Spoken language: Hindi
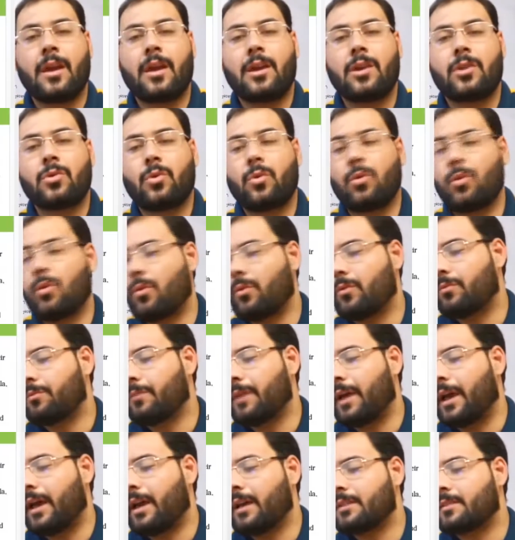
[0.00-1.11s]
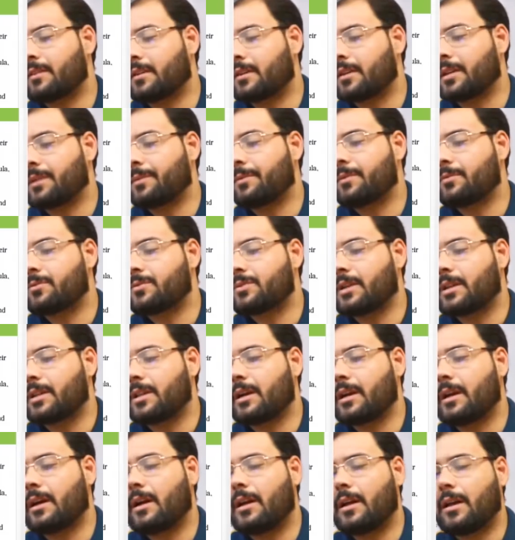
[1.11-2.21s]
तो मैं तकरीबन उसके ना
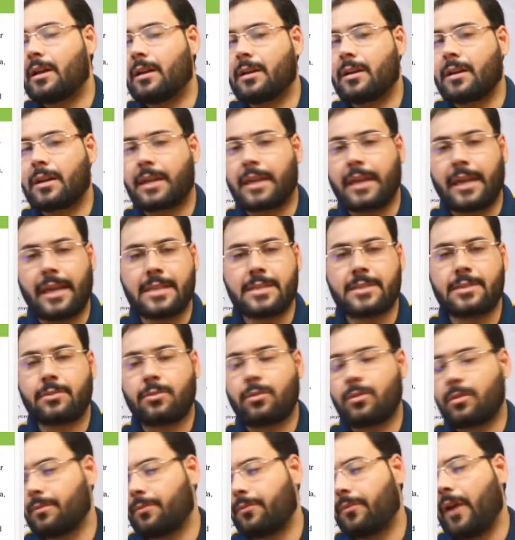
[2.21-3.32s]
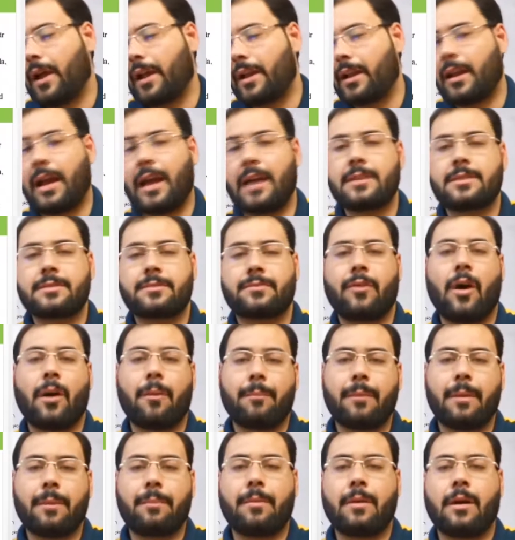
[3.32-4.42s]
कीस फाइनलाइज फॉर्म
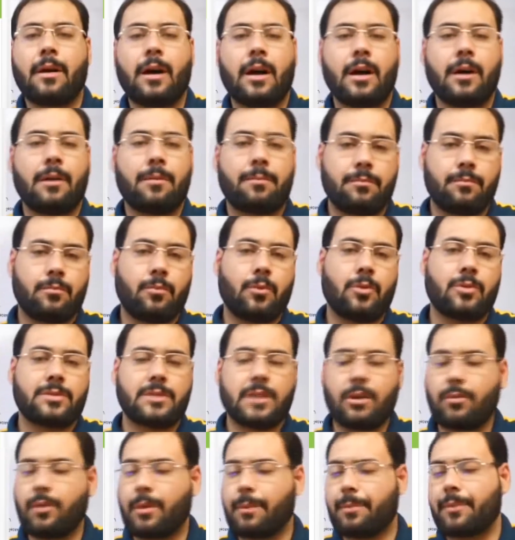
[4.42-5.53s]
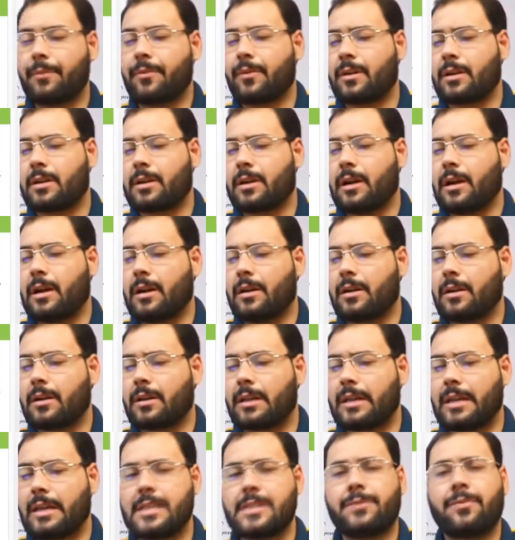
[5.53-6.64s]
में पहुँचा हूँ अभी
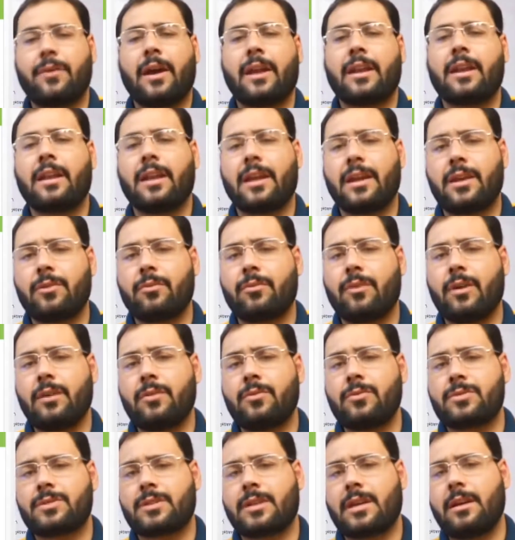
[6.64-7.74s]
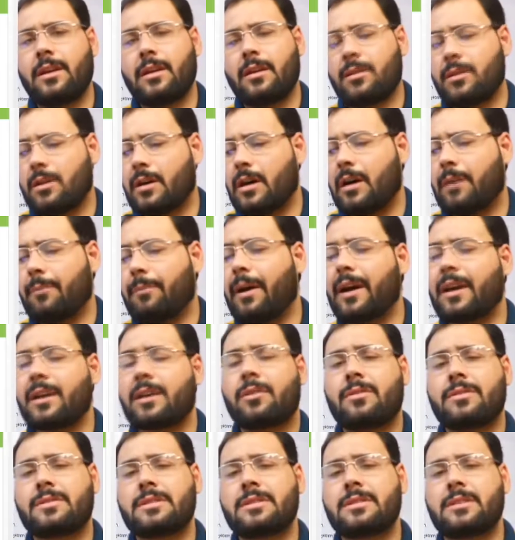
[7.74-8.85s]
कीस फाइनल नहीं हुआ उसके बाकी
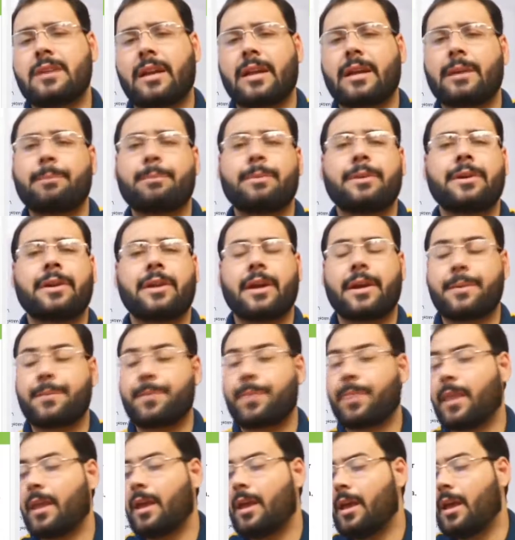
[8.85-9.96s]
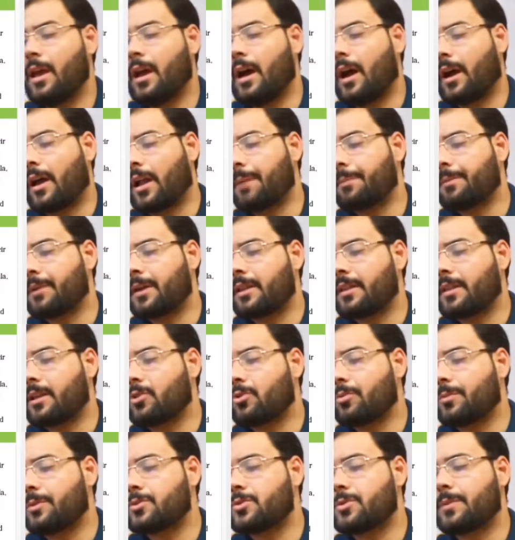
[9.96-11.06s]
क्वेश्चन सारे कम्प्लीट हैं अगर आप कहते हैं तो
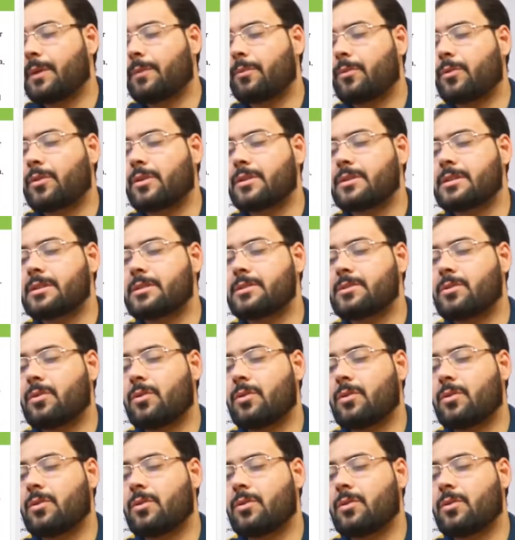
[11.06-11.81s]
मैं सिर्फ आपको क्वेश्चन जो